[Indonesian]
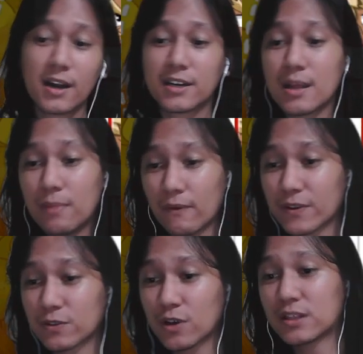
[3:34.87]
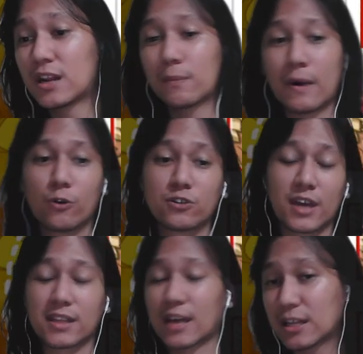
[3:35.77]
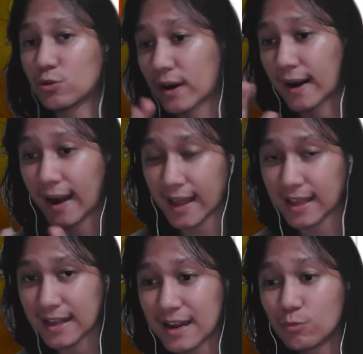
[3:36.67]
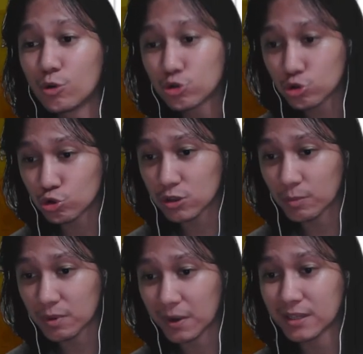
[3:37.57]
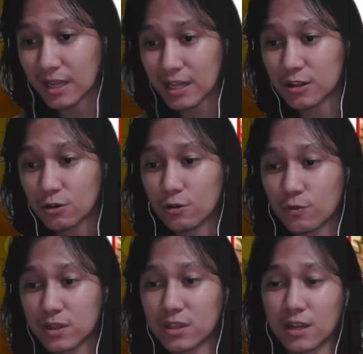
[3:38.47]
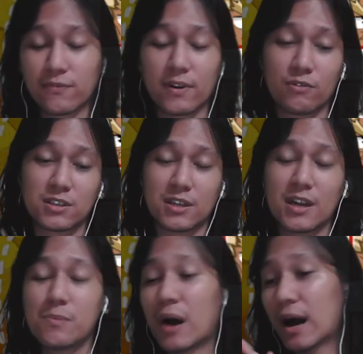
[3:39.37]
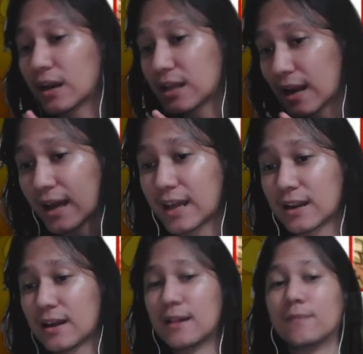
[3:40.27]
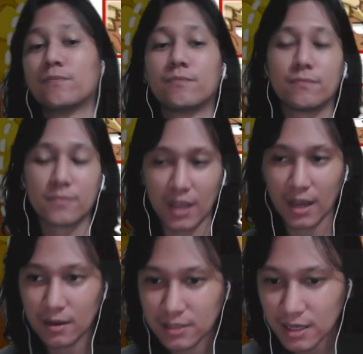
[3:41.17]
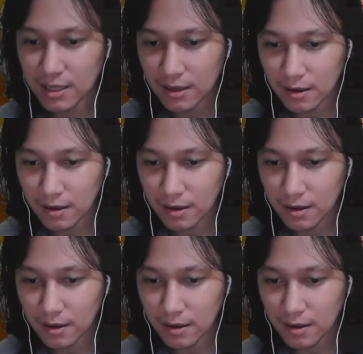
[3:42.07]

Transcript: di buff itu yang tidak bagus kayak tadi itu clay dari musuh teman-teman jadi itu with trigger frequency. jadi bakal dihilangin ya jadi